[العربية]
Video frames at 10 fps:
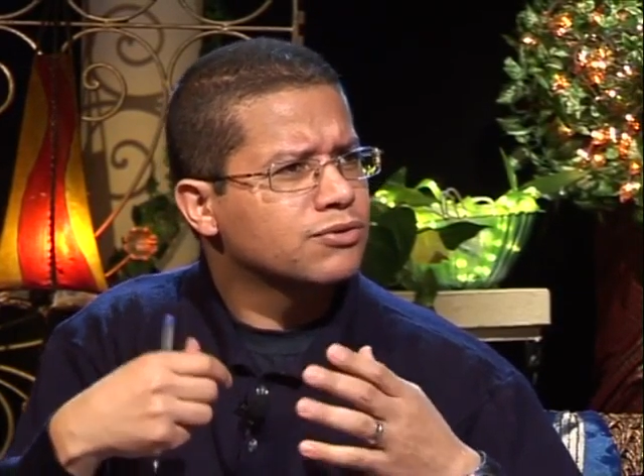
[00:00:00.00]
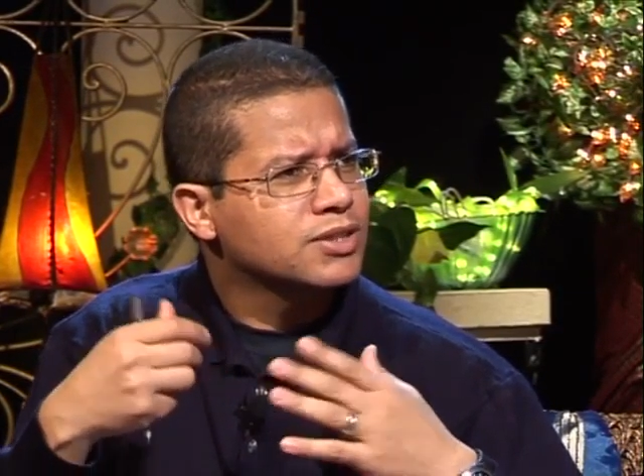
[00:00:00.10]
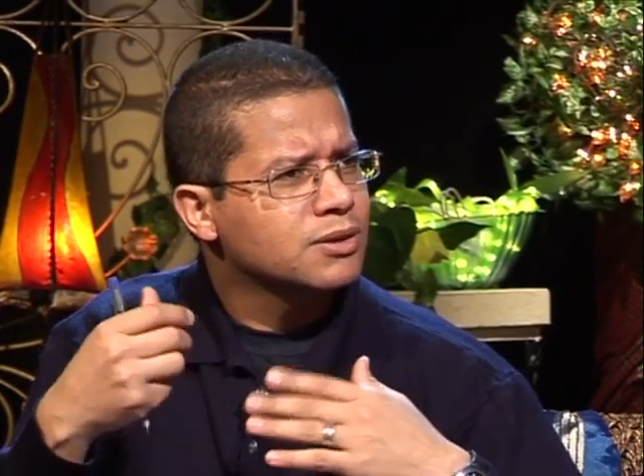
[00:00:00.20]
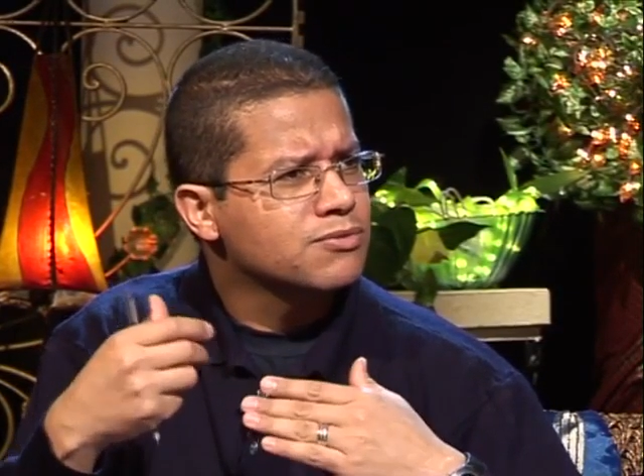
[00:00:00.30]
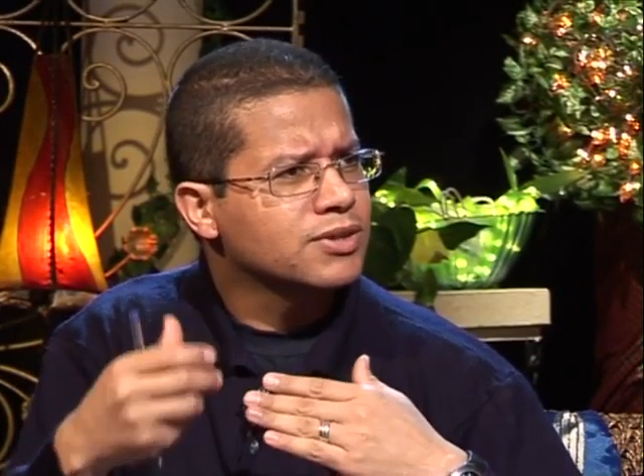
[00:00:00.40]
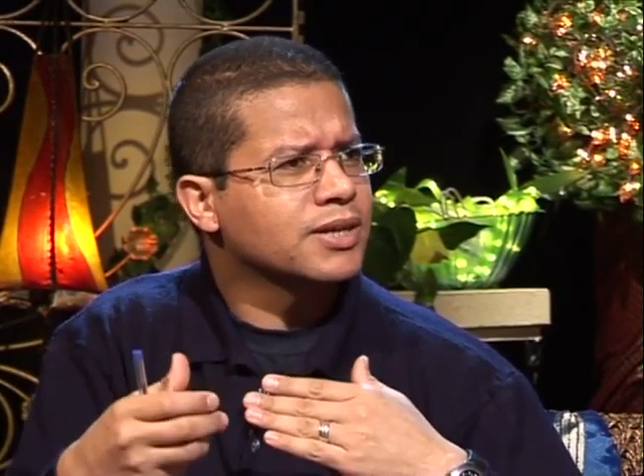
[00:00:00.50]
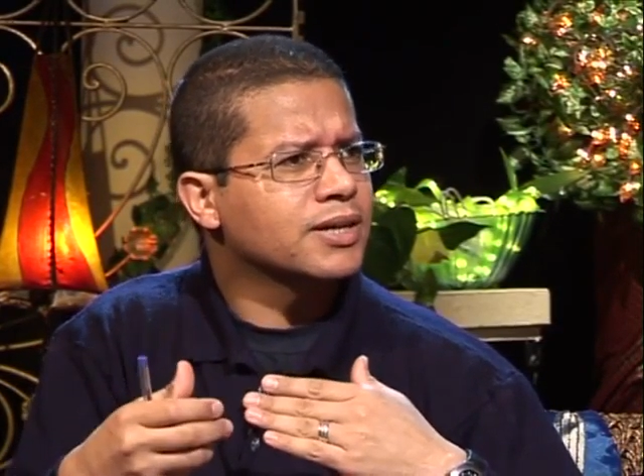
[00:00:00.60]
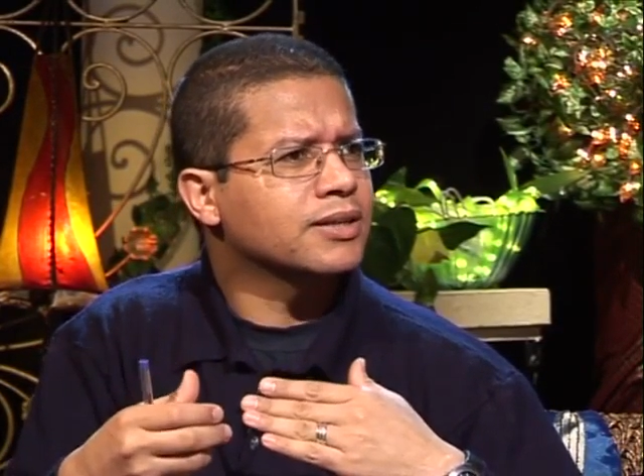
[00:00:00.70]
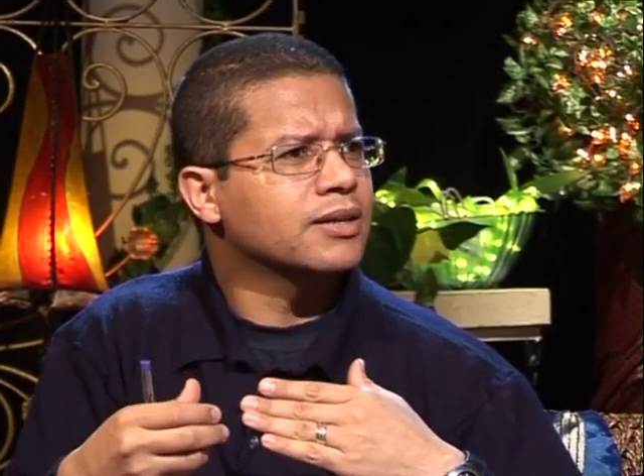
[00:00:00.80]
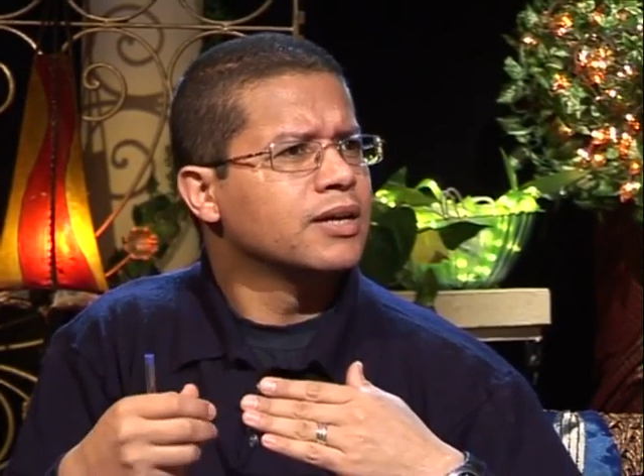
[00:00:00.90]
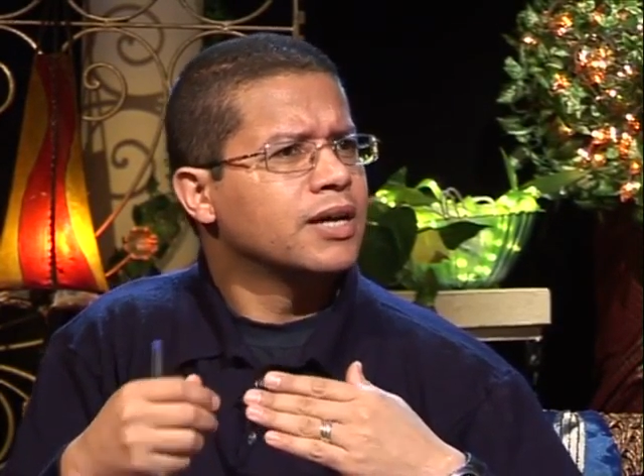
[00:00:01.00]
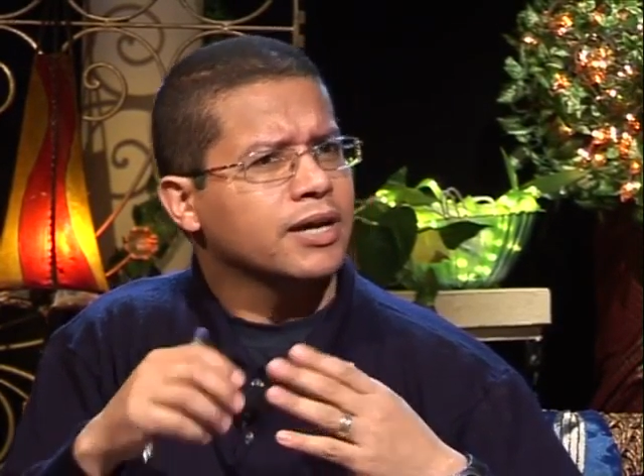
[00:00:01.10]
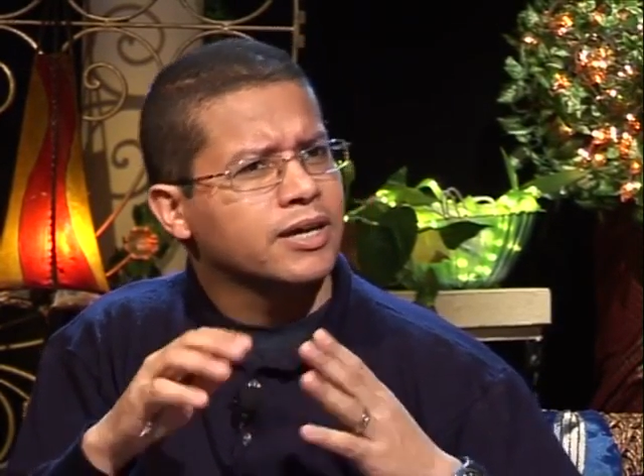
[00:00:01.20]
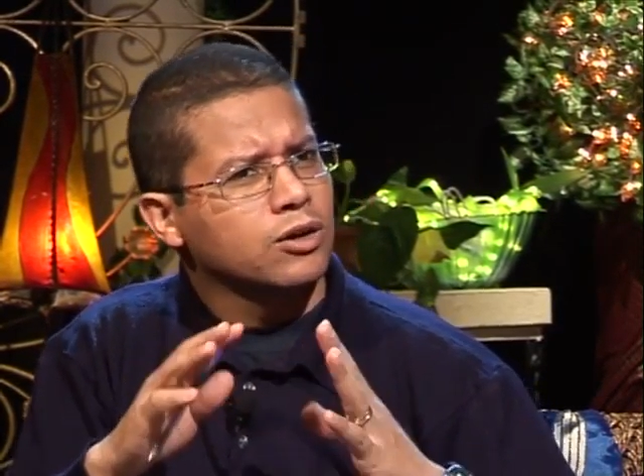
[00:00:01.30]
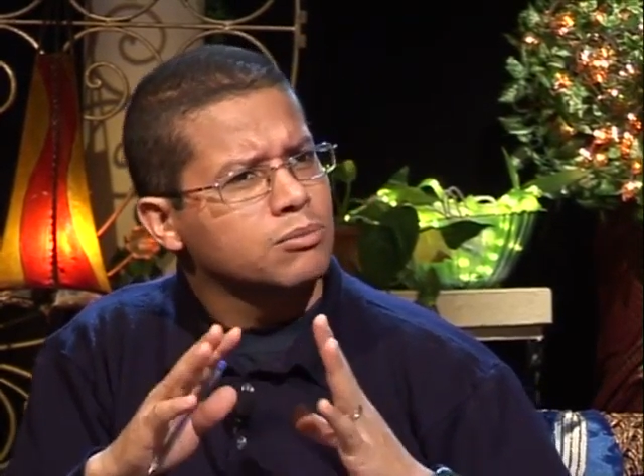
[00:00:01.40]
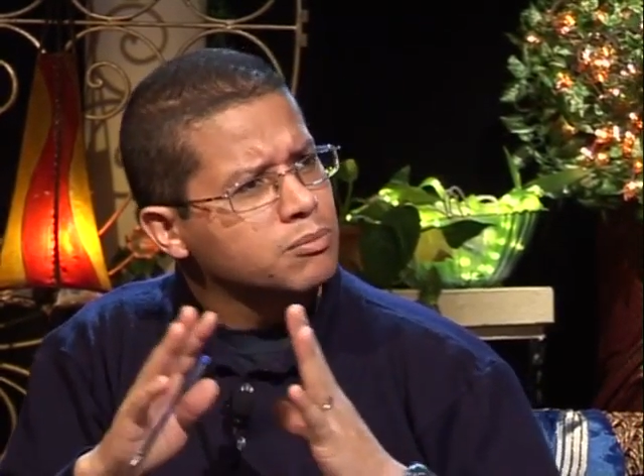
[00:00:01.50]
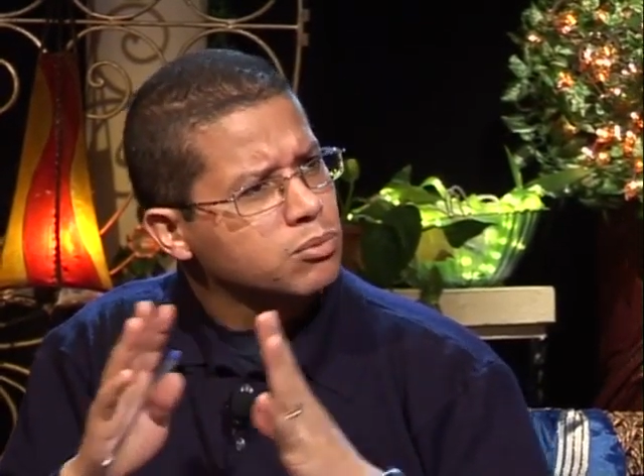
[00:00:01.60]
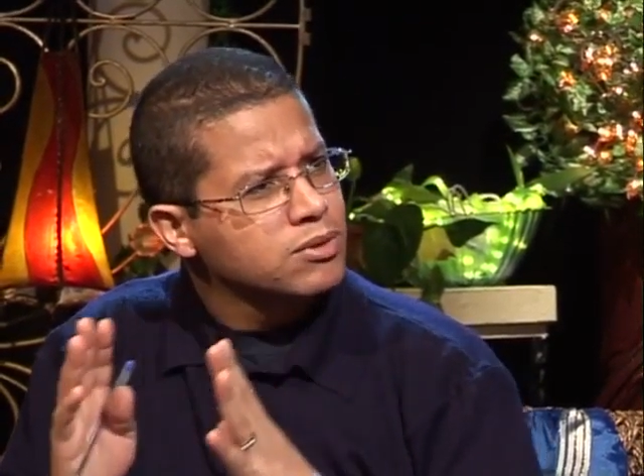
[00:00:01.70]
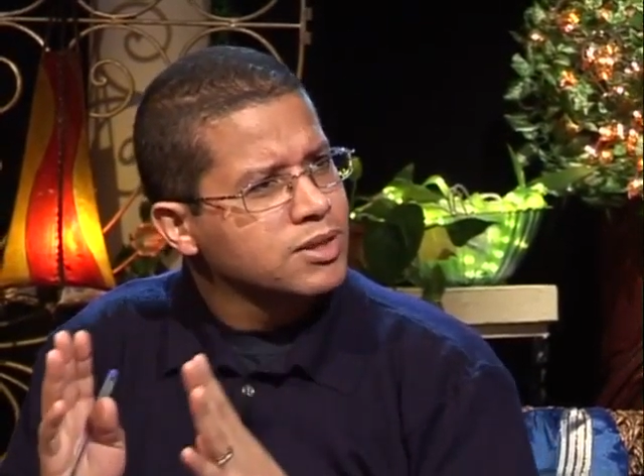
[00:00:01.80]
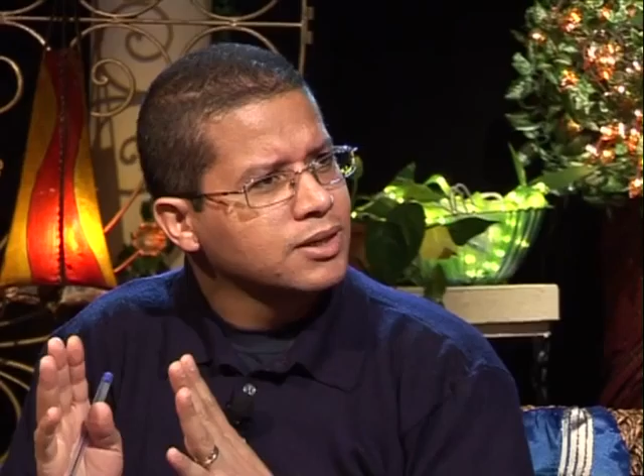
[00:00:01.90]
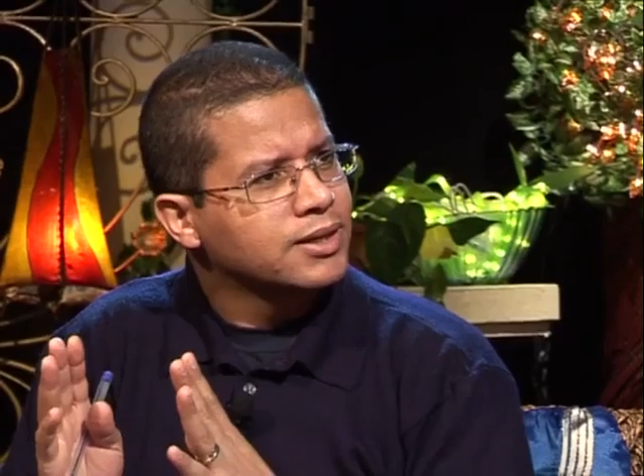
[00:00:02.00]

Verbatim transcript: فتره من فترات اخي كانوا منبوذين